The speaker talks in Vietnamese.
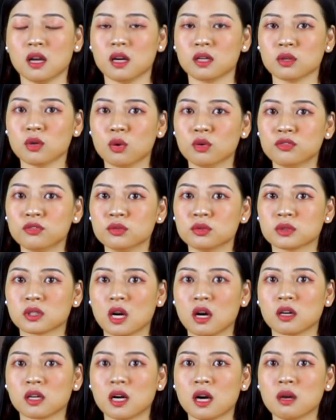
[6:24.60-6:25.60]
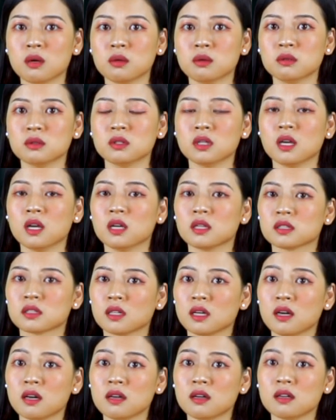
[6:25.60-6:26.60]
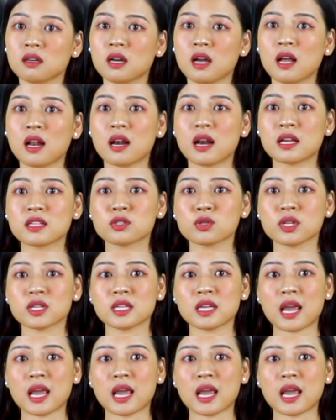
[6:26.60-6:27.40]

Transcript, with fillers: Đỗ Phủ có câu, thơ là chuyện